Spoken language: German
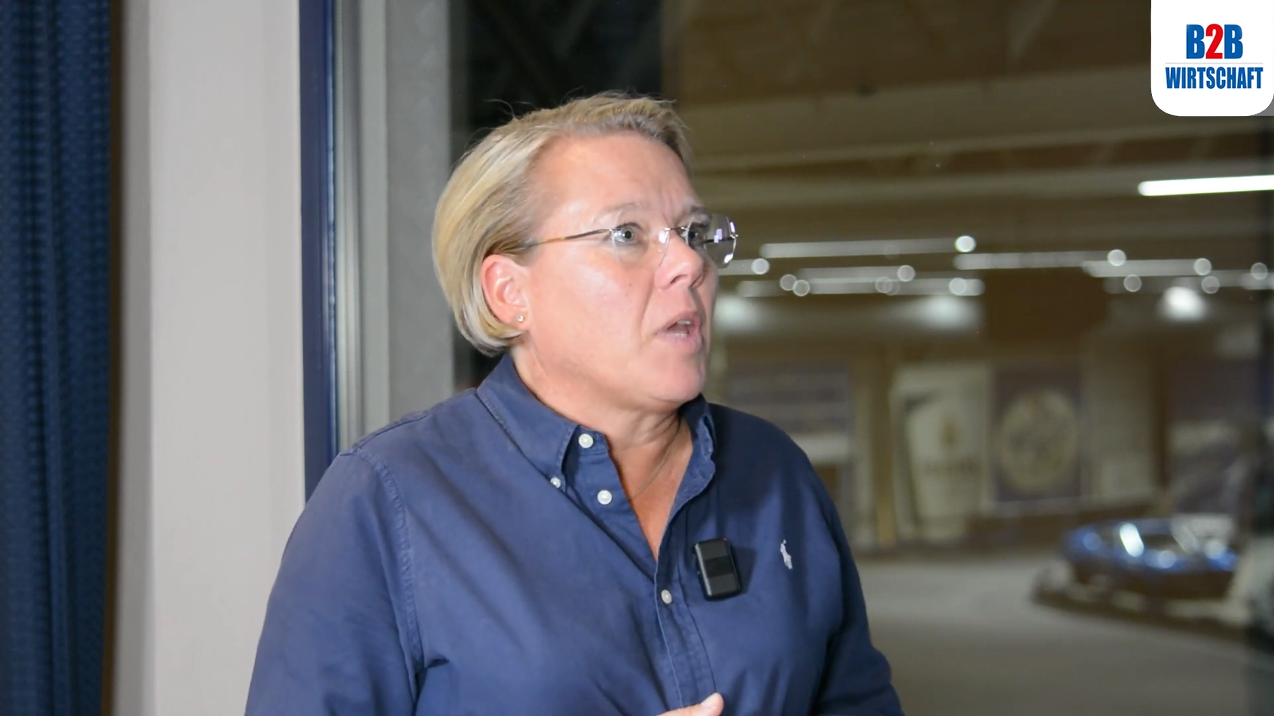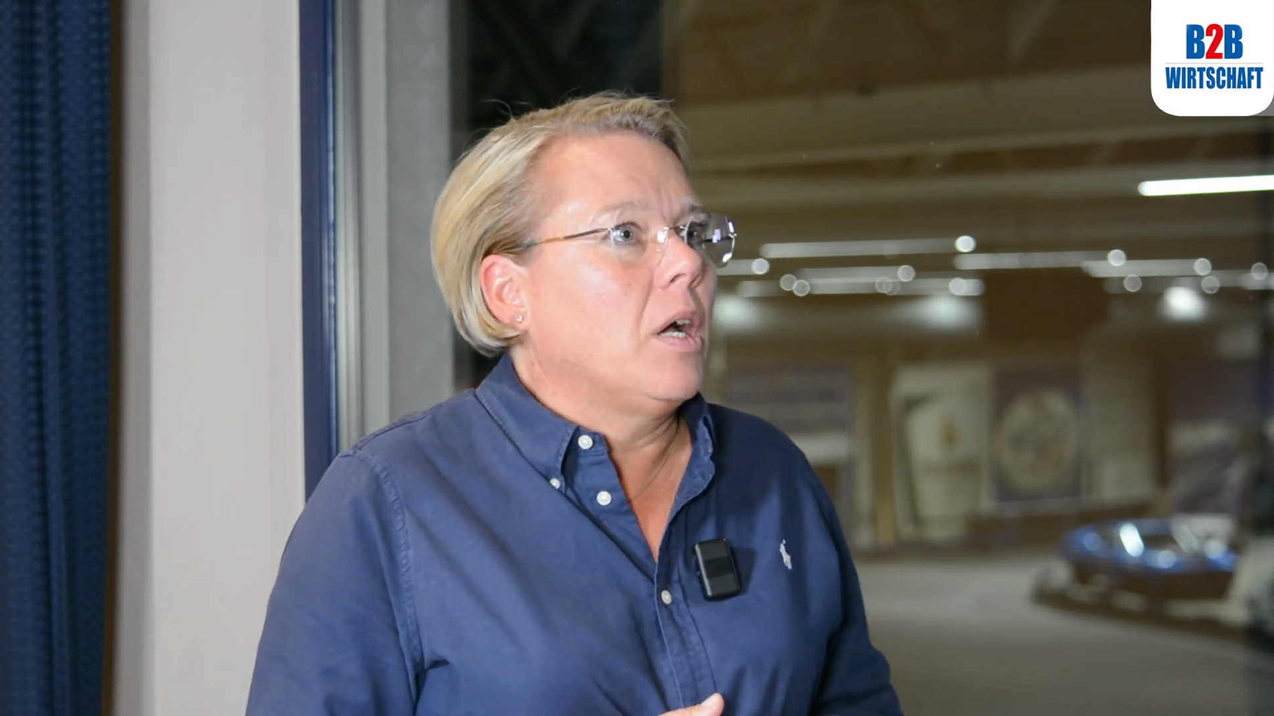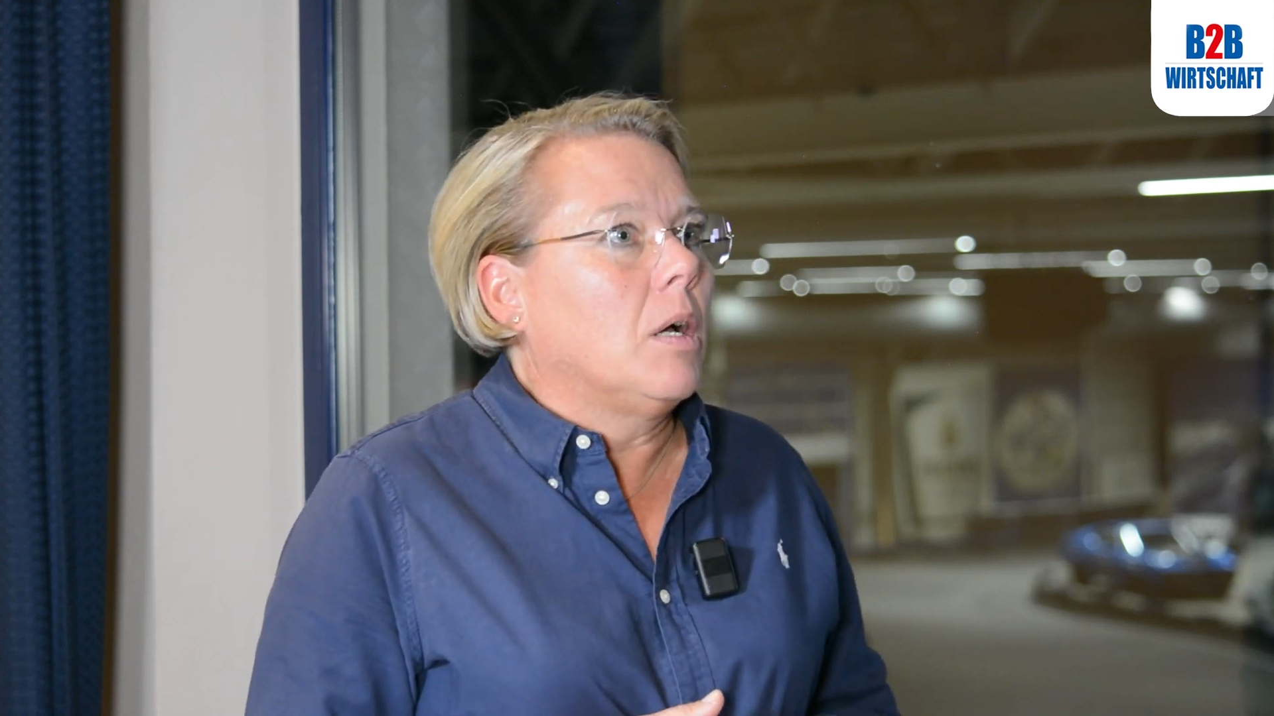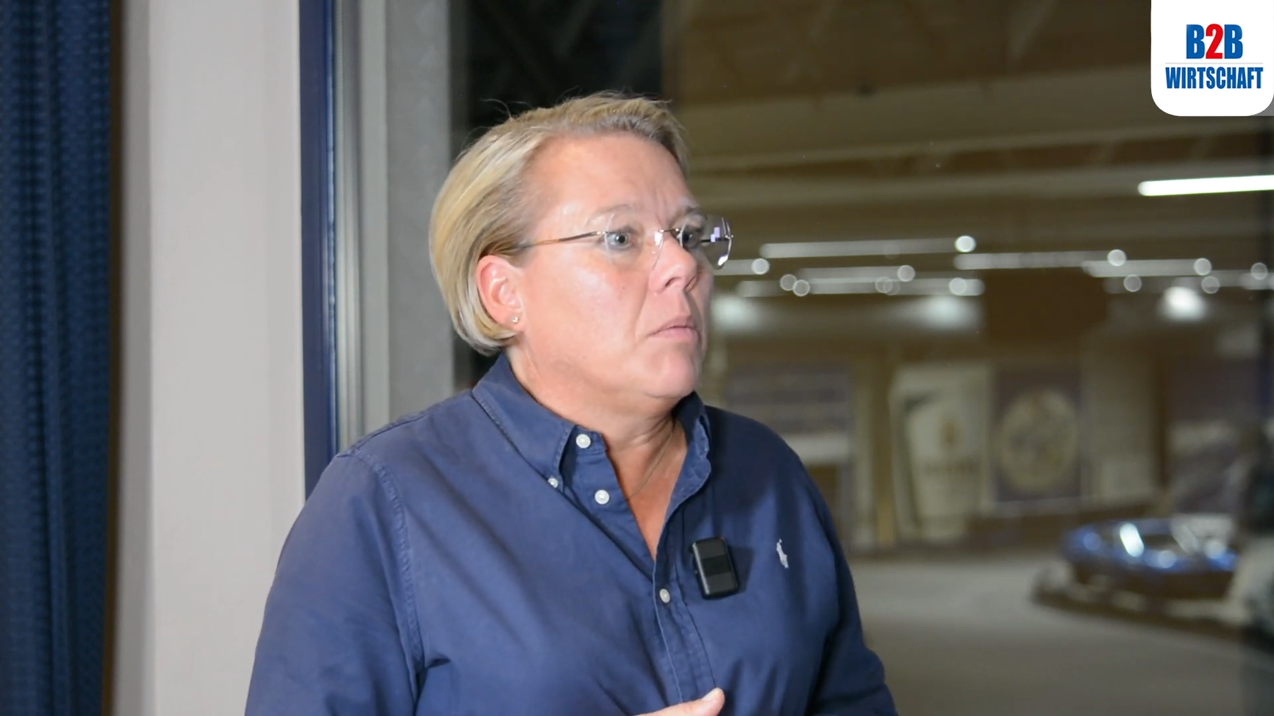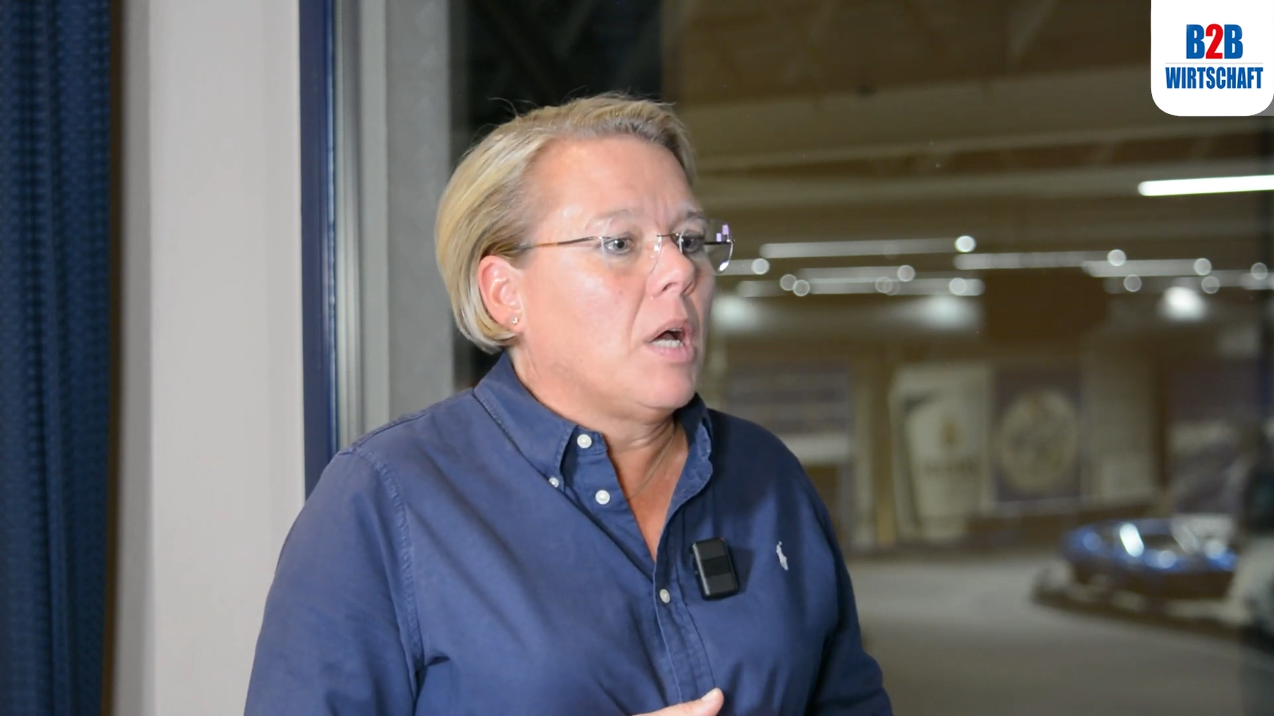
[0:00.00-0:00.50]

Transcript: ähm,